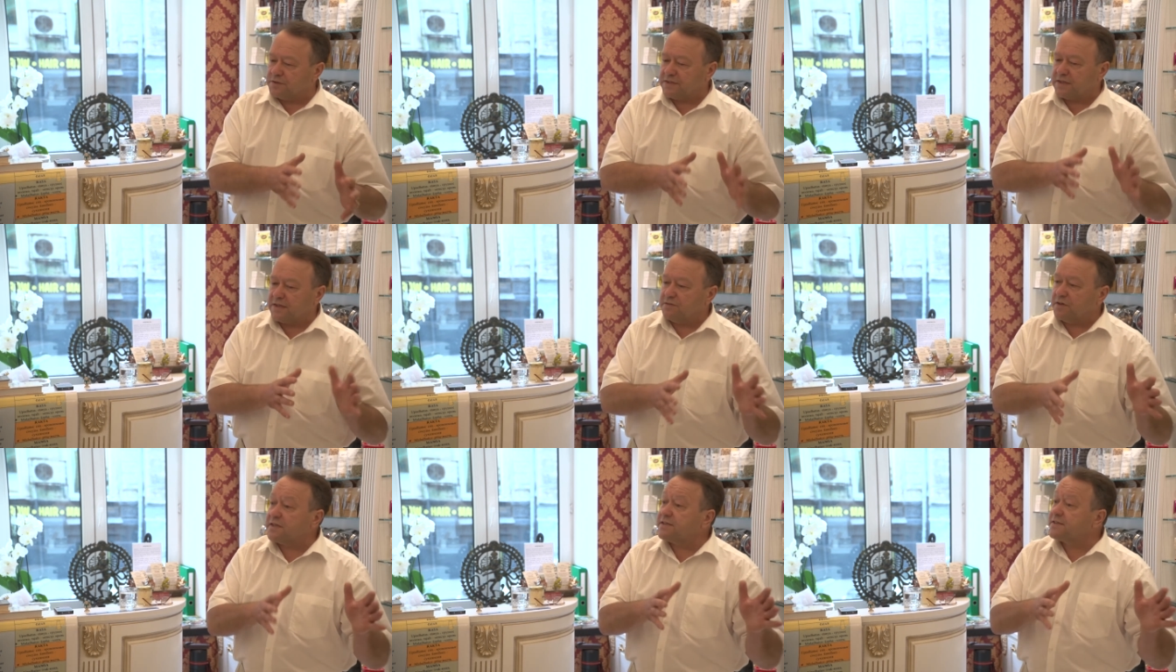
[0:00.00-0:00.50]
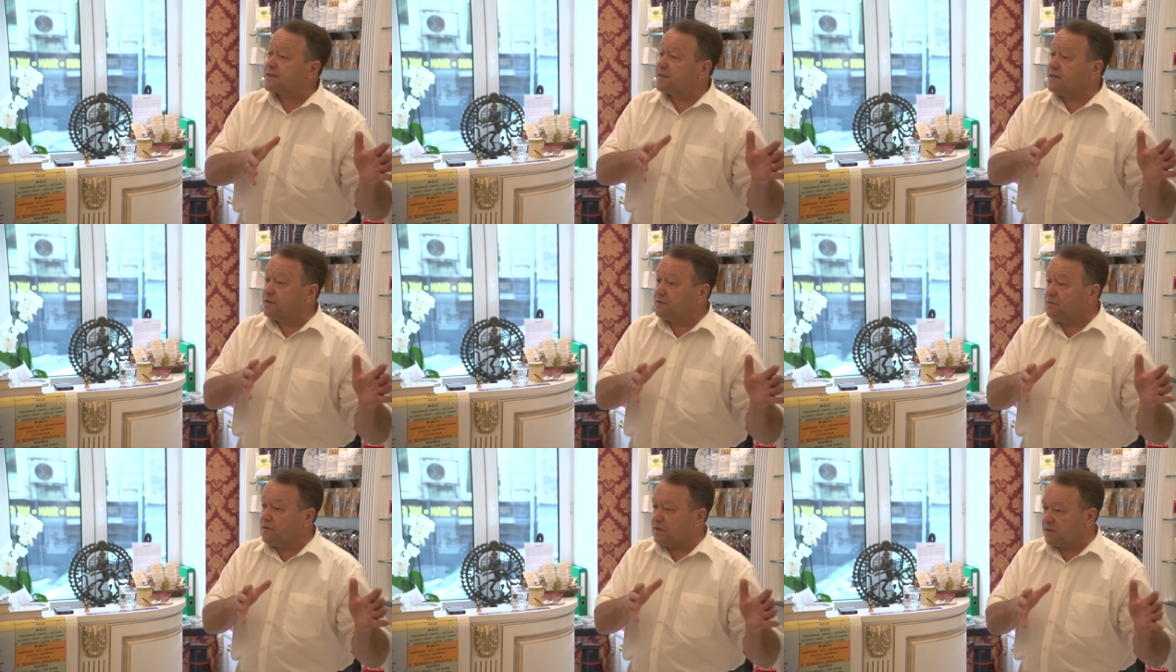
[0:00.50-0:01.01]

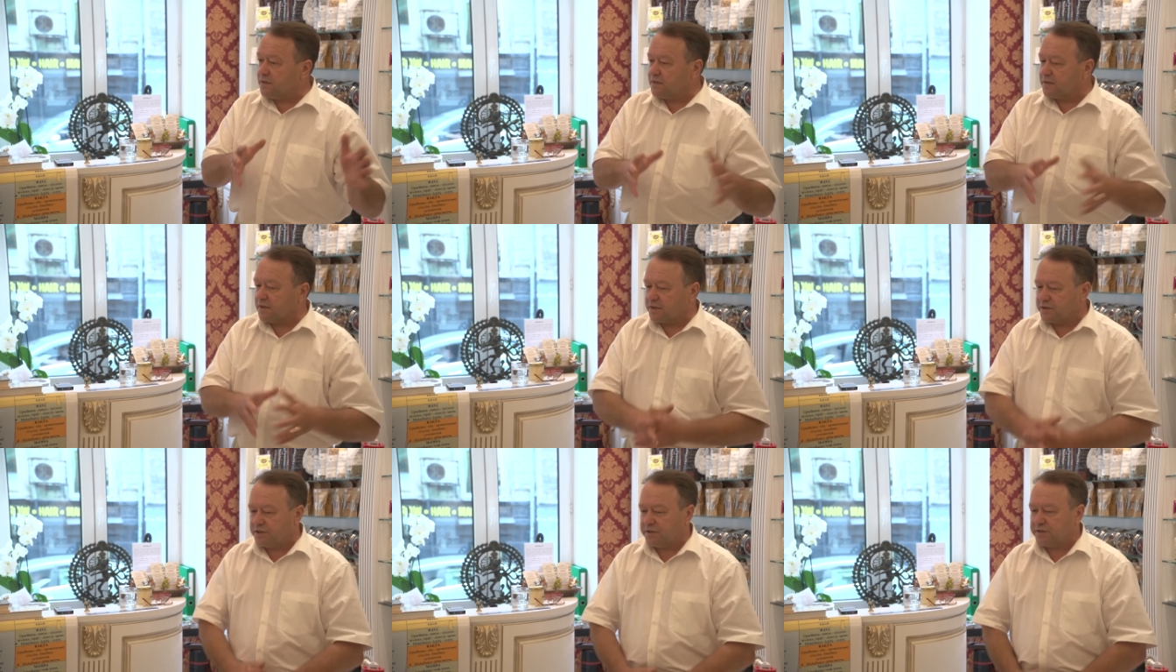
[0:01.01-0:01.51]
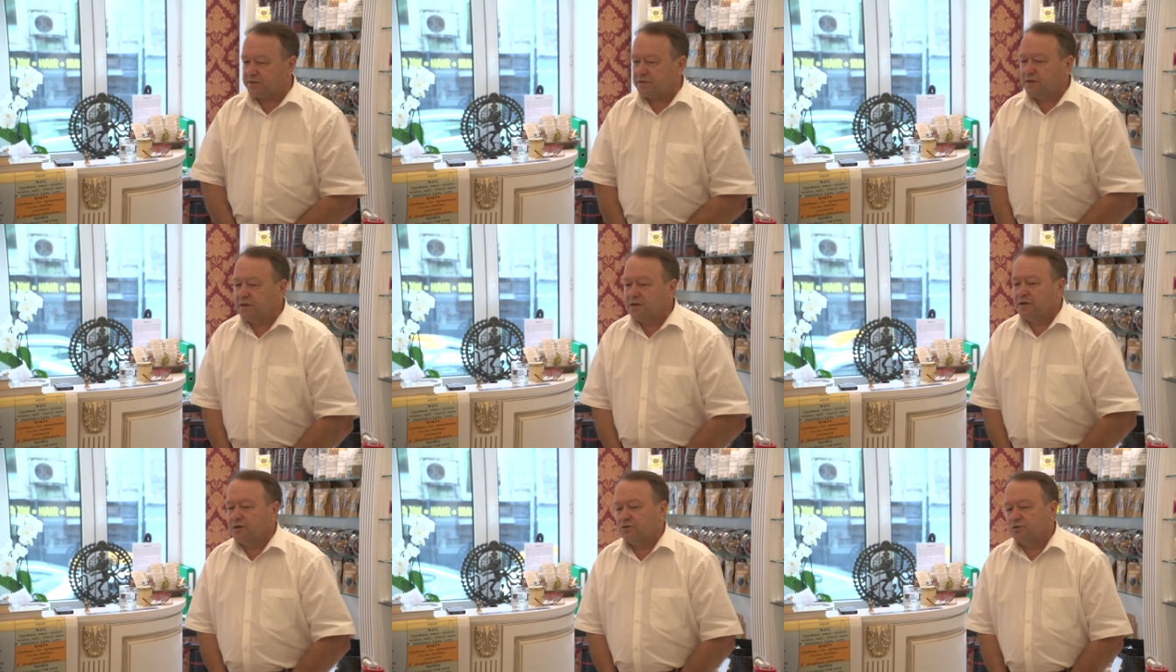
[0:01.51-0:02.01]
славянские веды, как сейчас
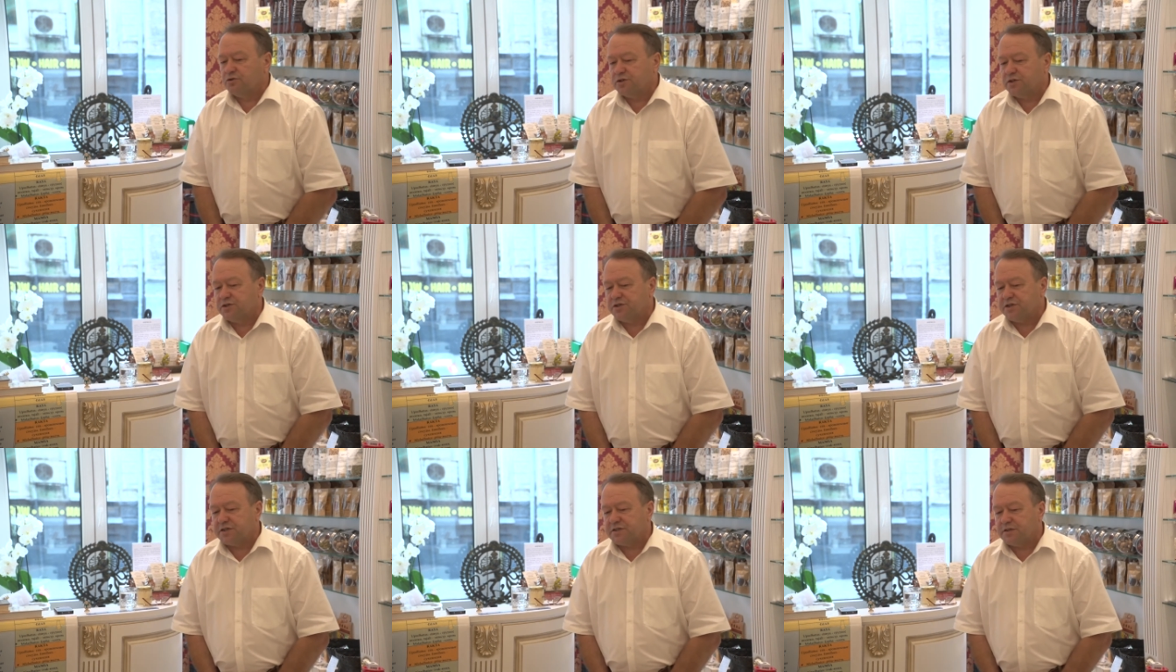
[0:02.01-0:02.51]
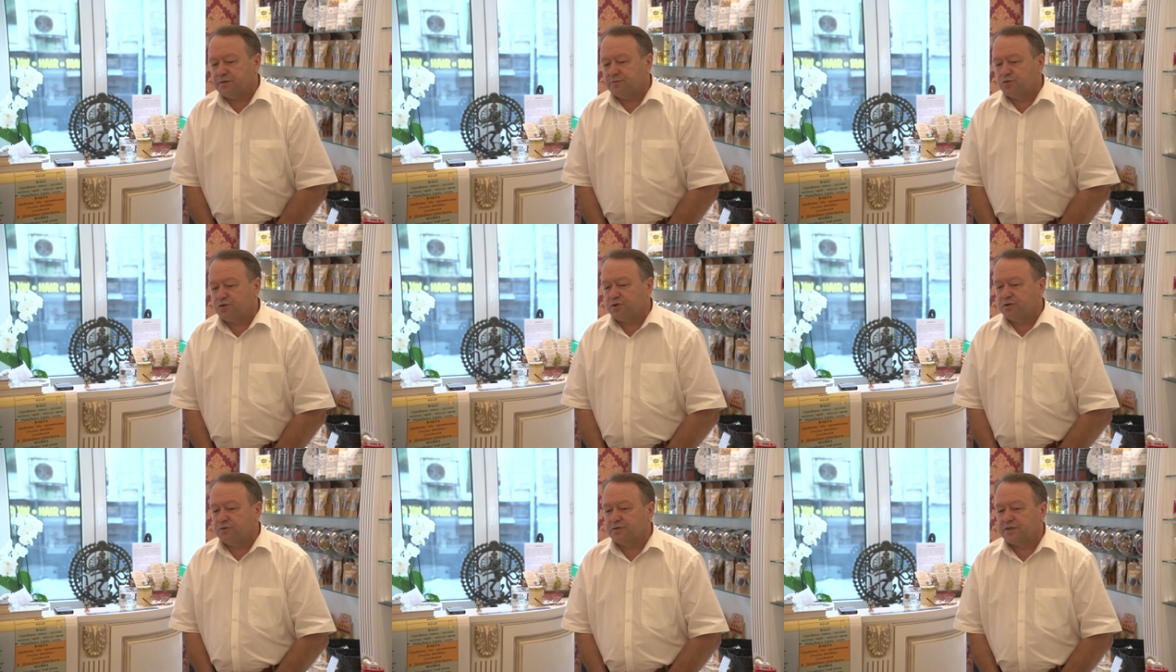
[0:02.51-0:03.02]
очень часто
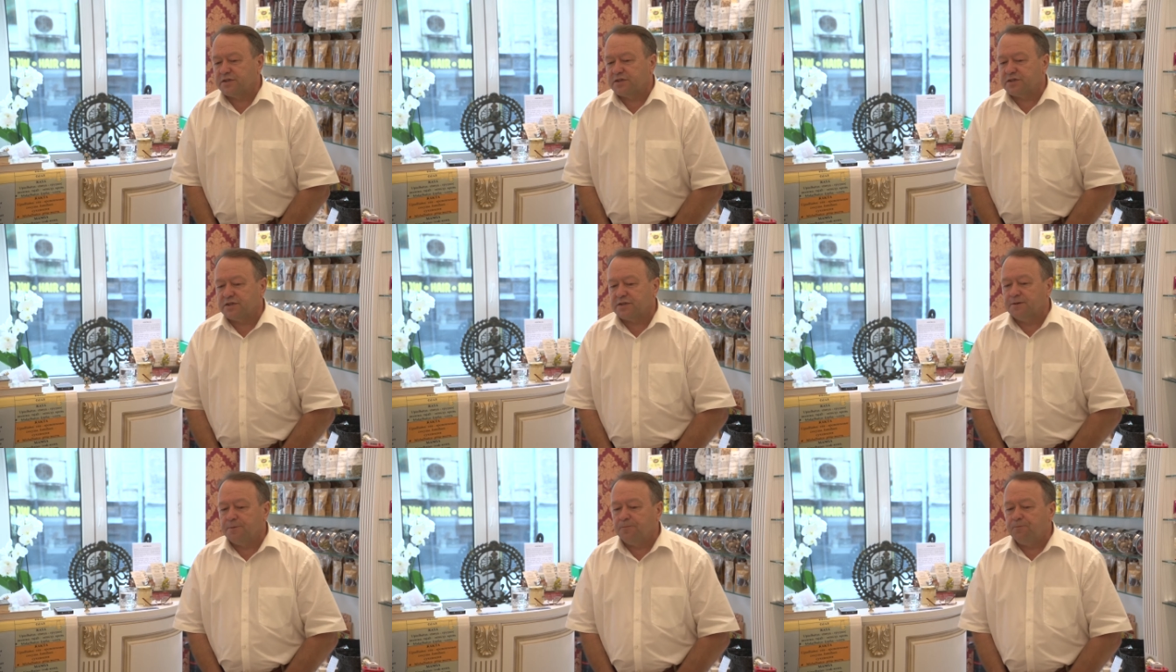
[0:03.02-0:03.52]
можно услышать.